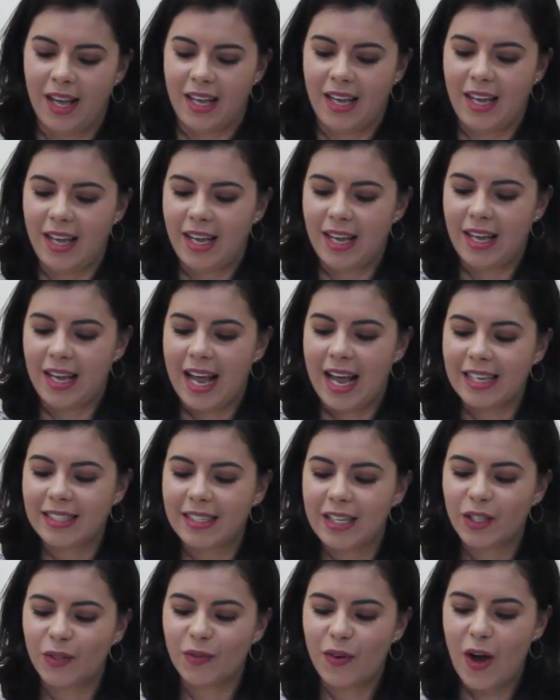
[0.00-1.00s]
E
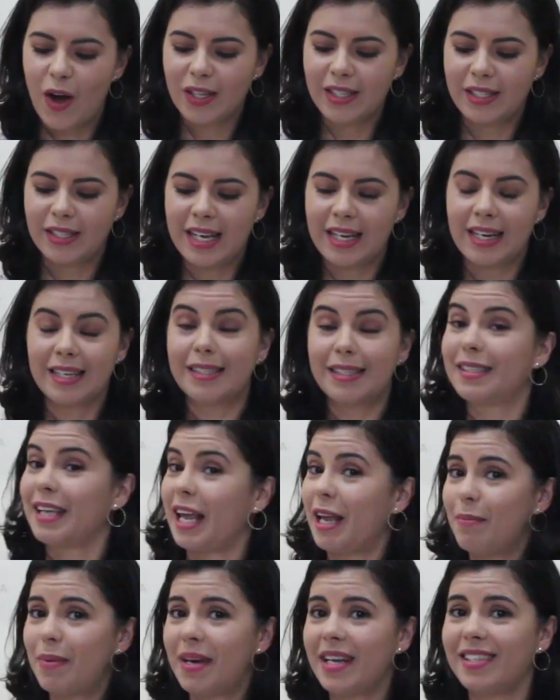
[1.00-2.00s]
essas vozes, elas
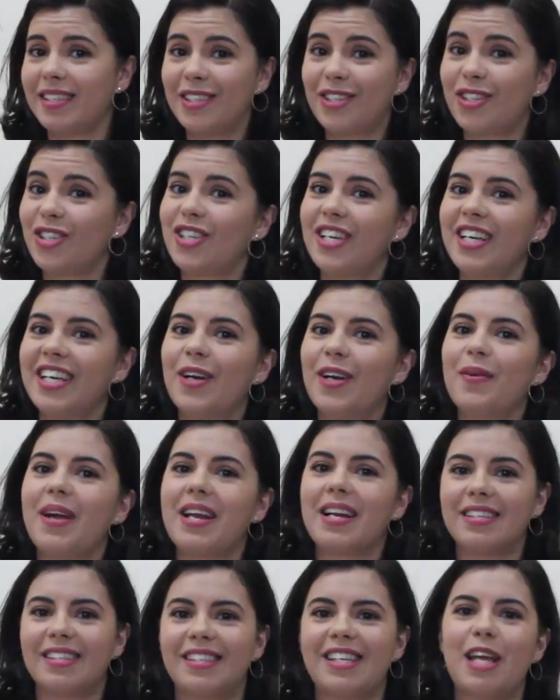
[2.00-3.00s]
sempre existiram,
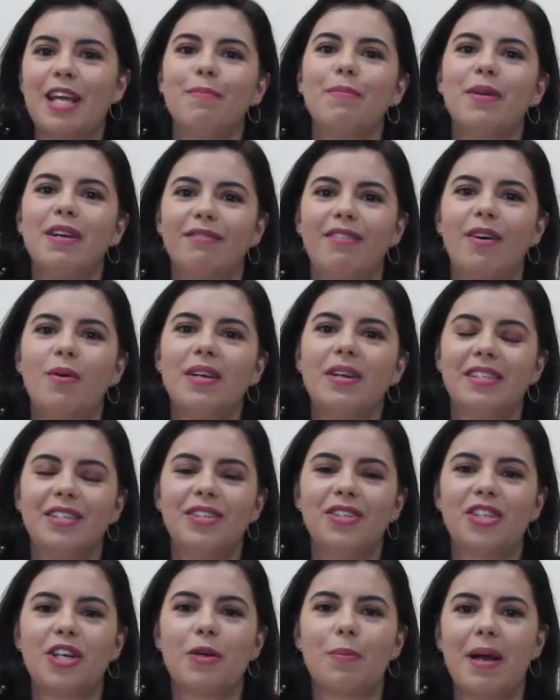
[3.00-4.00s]
elas sempre vão
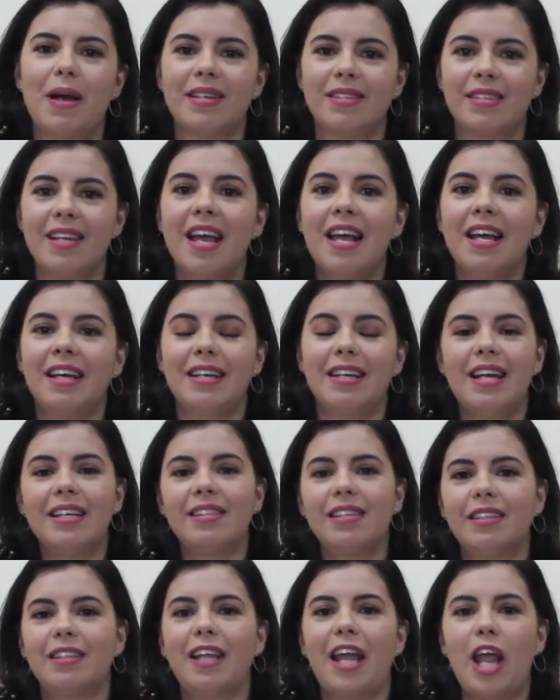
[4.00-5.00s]
existir, mas
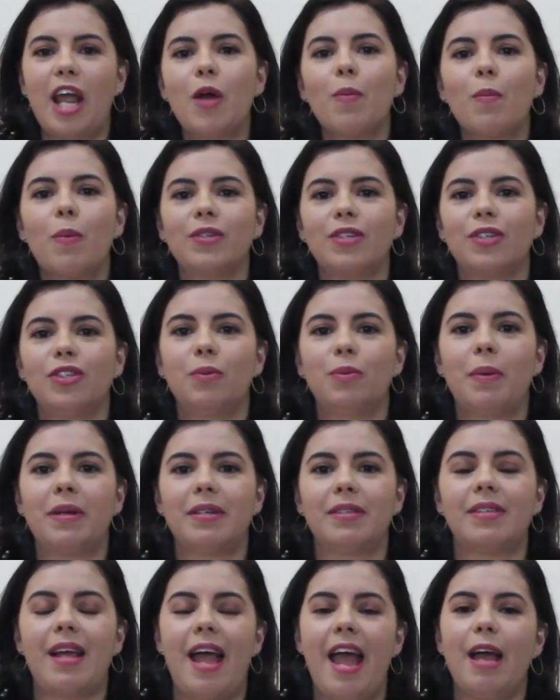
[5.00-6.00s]
nesse tempo a gente
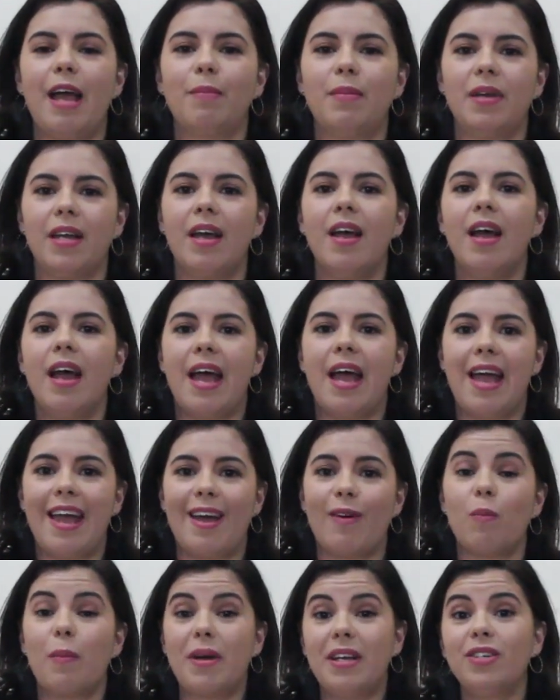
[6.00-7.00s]
percebe
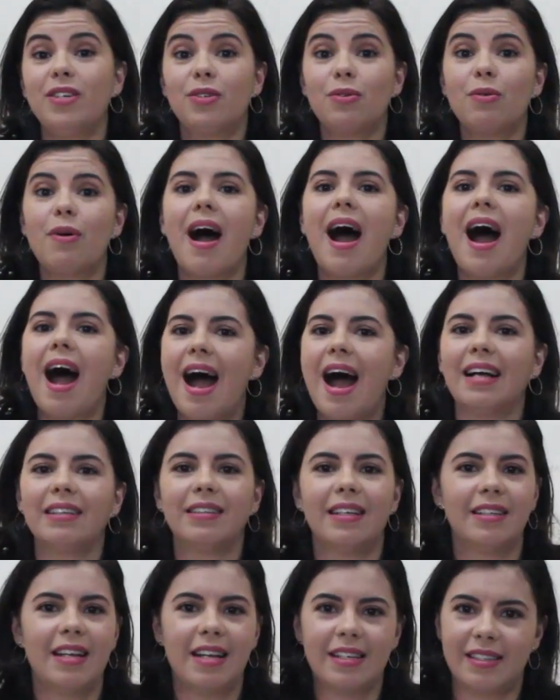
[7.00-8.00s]
é, uma
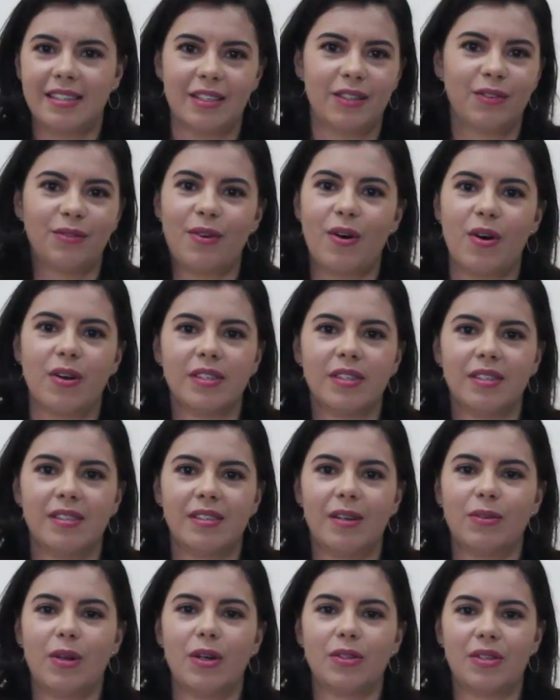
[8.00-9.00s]
enxurrada dessas vozes
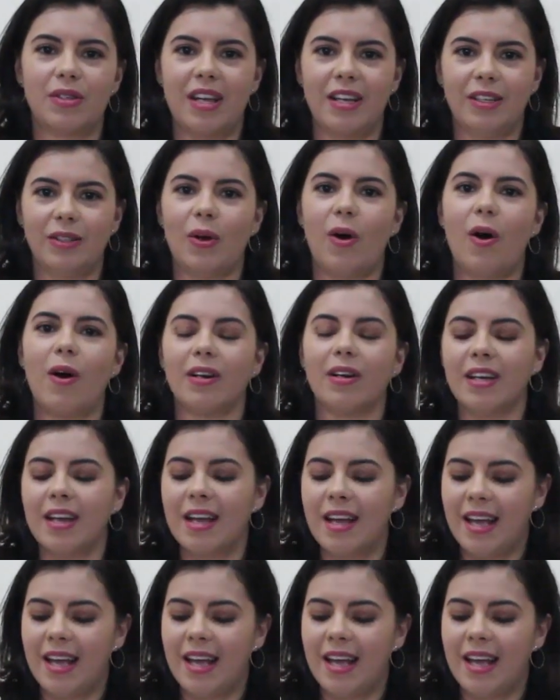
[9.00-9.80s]
ao nosso redor.